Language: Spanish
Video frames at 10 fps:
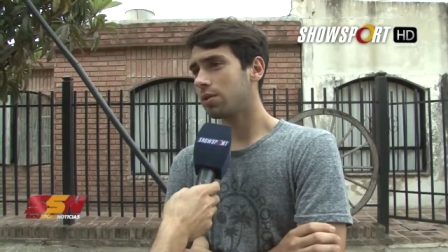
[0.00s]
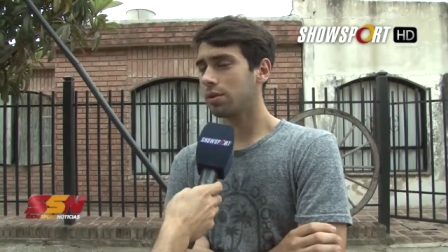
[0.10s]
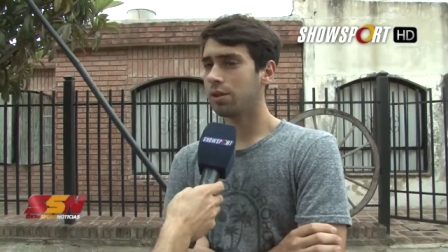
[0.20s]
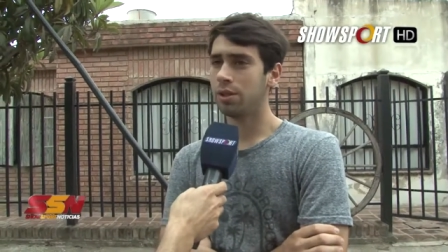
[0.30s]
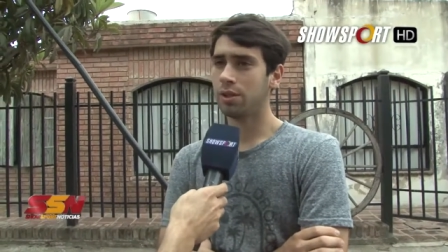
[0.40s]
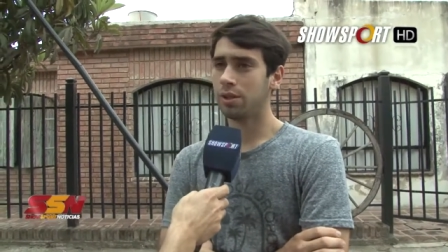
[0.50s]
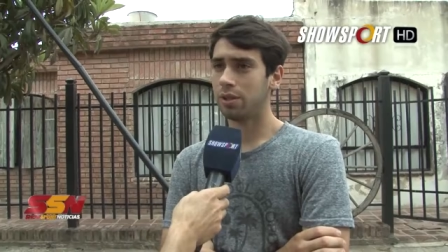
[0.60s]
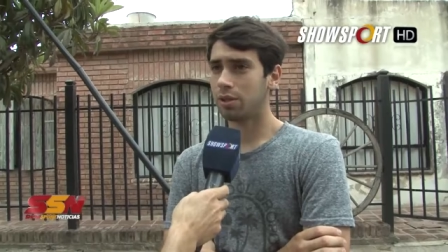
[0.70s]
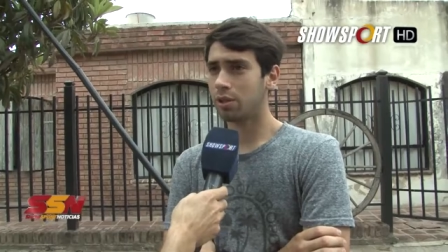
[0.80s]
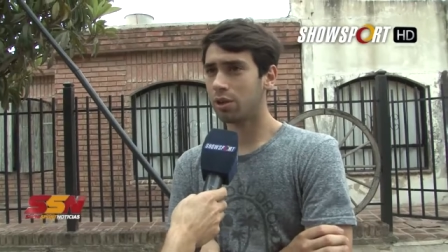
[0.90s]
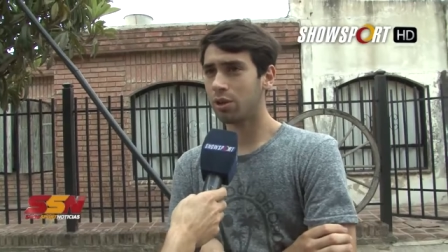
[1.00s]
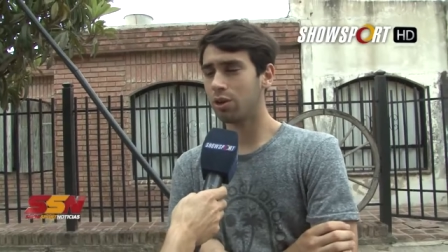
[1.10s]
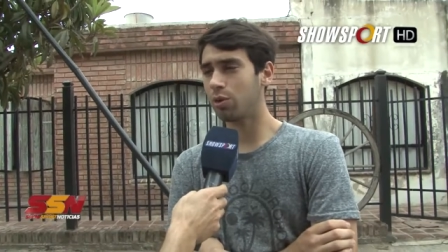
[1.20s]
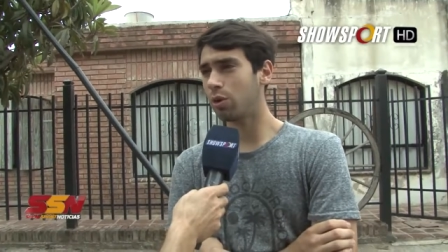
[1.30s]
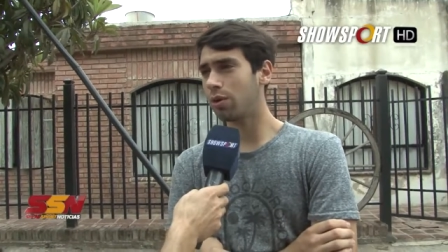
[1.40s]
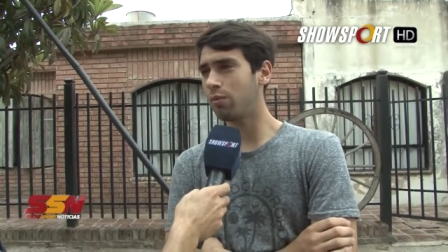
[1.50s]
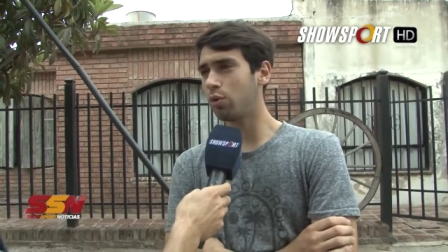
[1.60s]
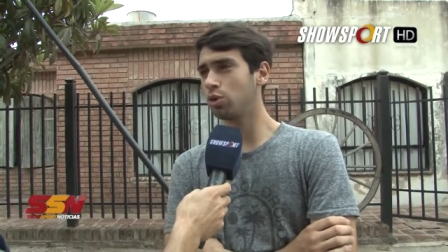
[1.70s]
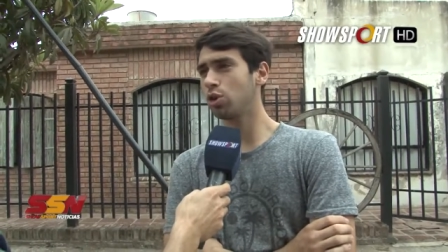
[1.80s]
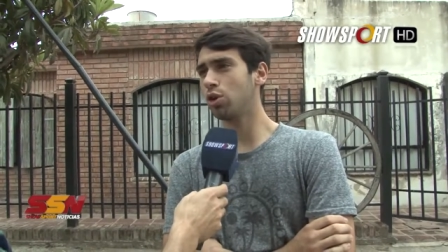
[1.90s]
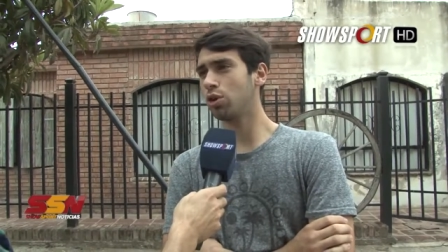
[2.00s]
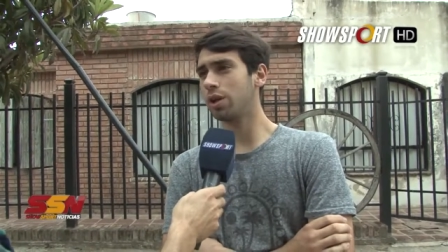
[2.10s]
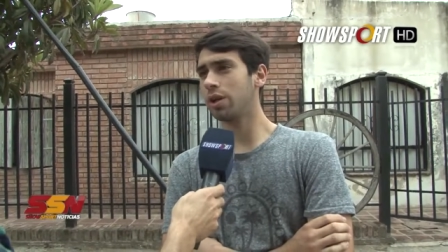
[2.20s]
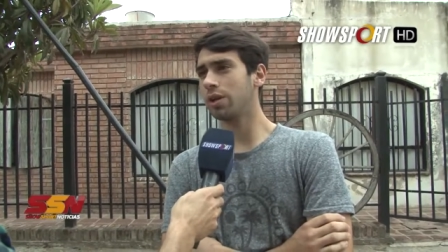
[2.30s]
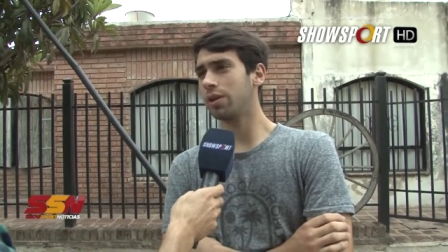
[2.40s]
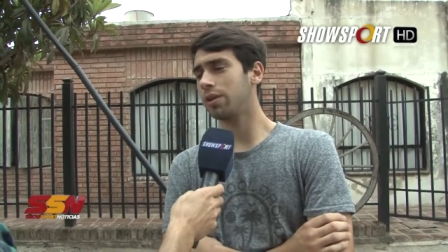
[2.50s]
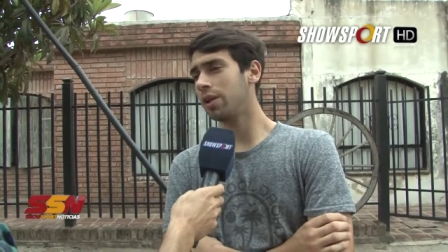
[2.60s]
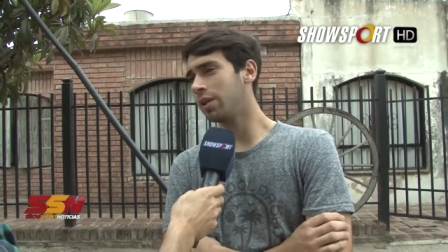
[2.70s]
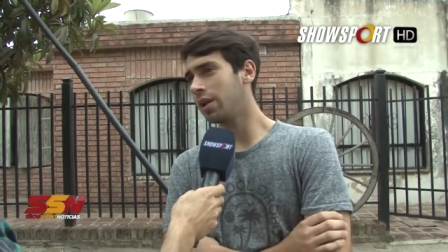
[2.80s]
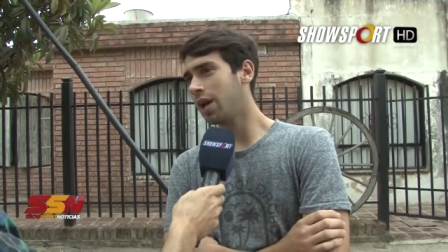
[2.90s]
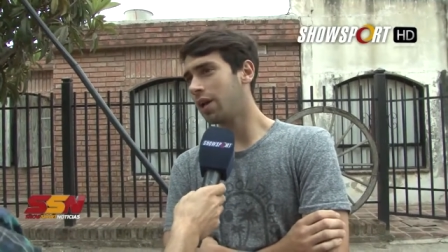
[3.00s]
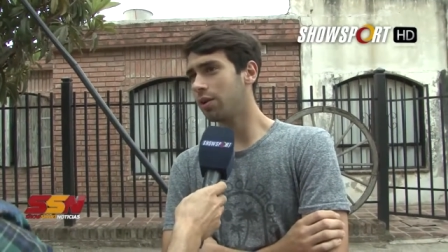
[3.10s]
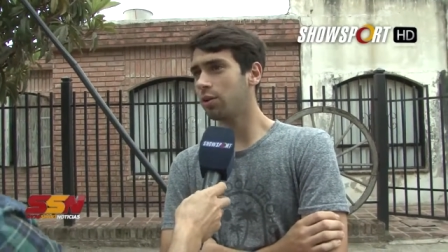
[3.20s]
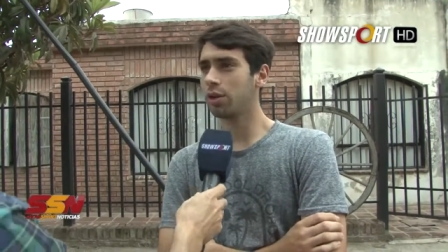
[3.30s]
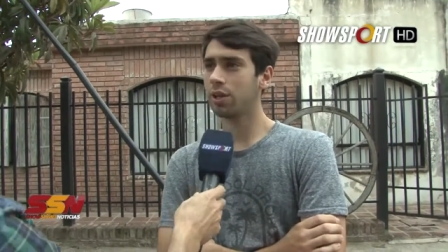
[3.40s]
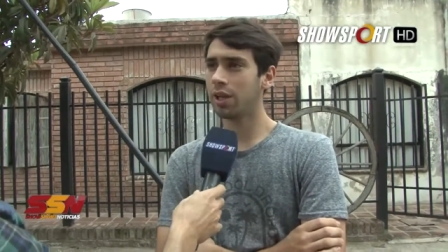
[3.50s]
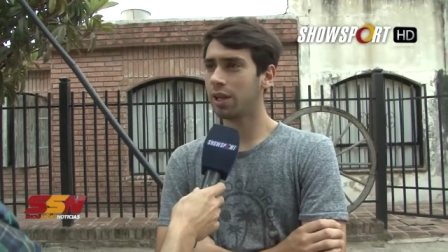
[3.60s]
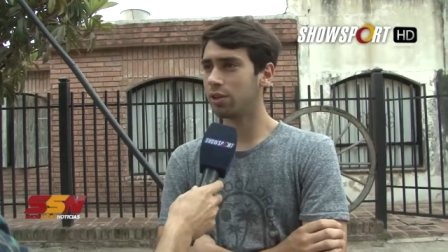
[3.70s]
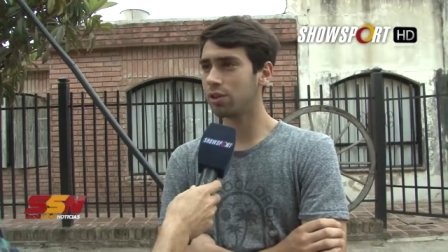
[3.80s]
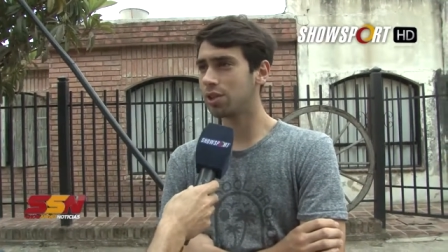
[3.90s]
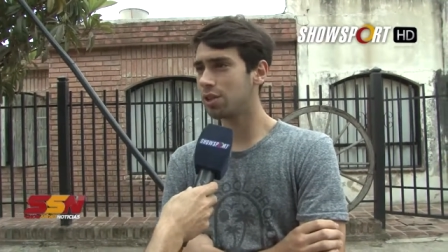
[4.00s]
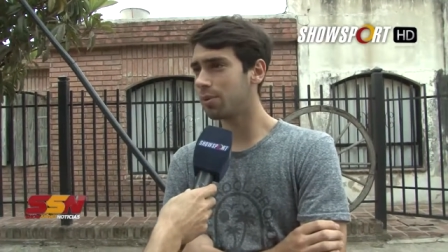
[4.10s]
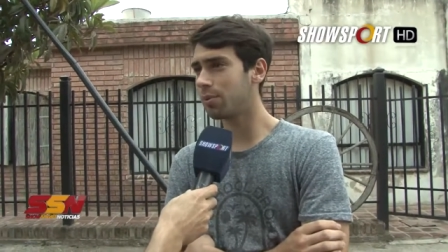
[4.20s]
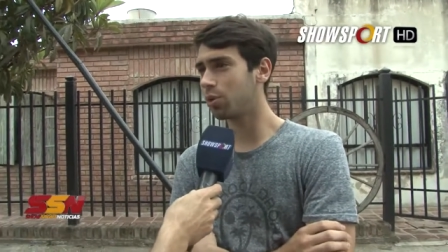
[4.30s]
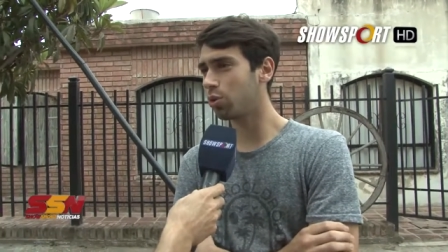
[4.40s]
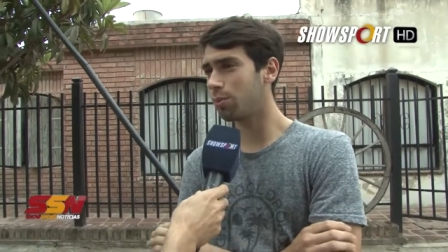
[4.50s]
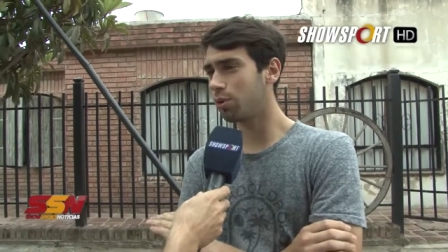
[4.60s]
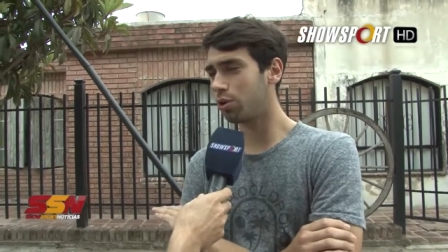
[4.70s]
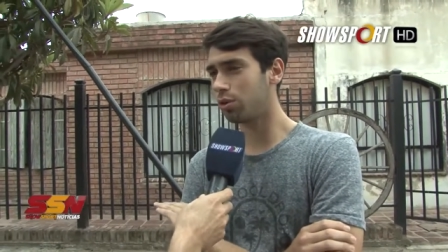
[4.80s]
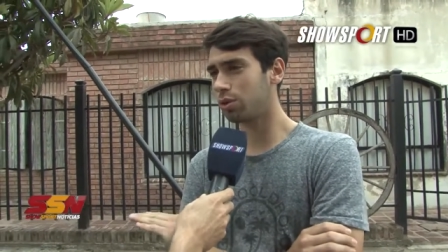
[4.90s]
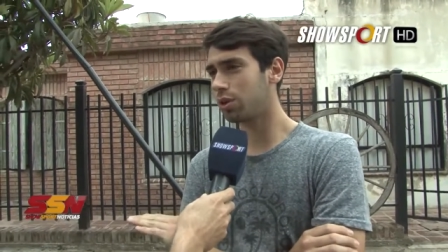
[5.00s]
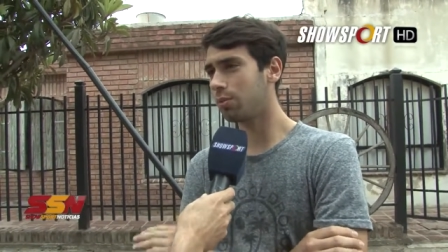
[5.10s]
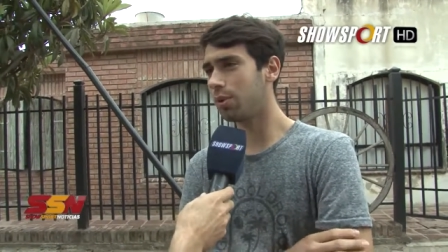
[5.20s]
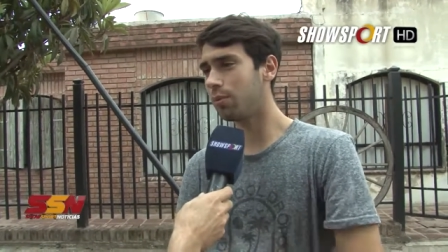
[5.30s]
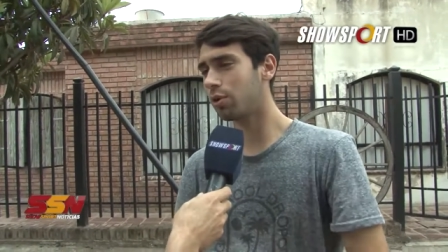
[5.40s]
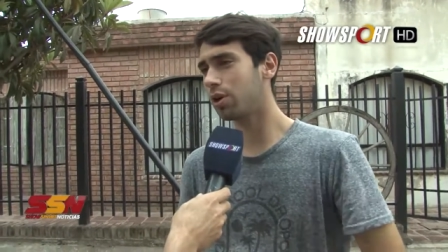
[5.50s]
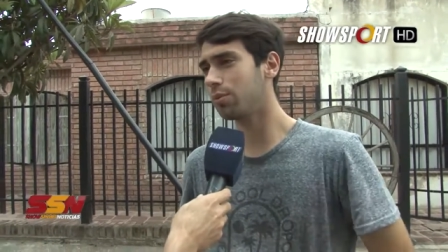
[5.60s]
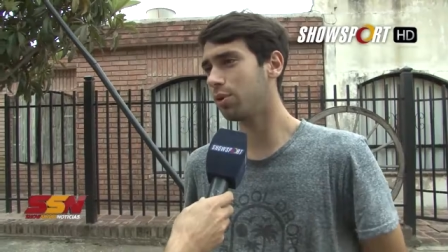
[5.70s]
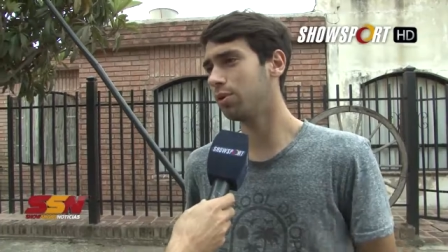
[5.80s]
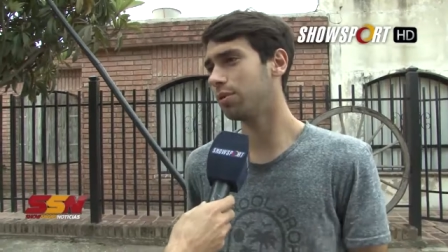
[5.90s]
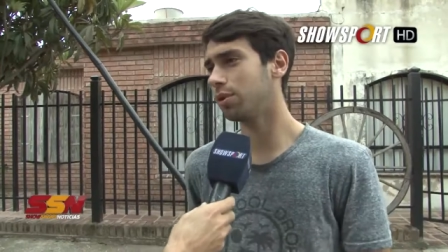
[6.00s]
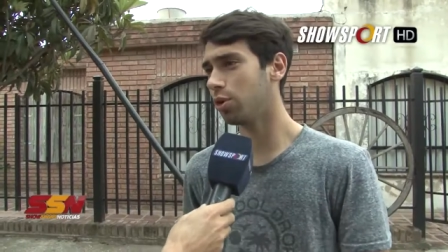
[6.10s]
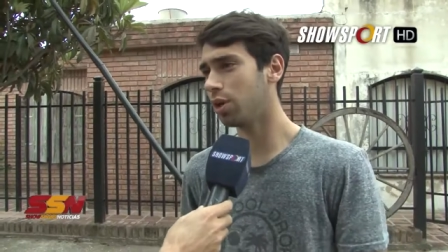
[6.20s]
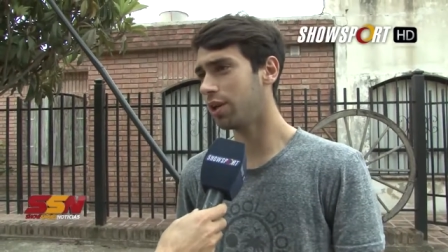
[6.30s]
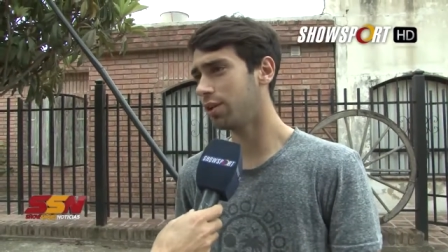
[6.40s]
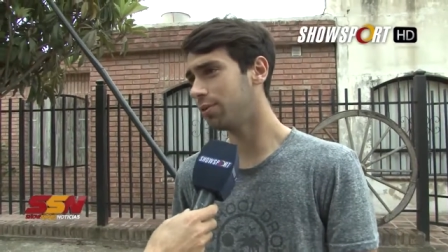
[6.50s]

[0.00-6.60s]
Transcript: y creo que nunca influyó que esté este alguien o no esté, entonces siempre mantuvimos el mismo ritmo todo el año.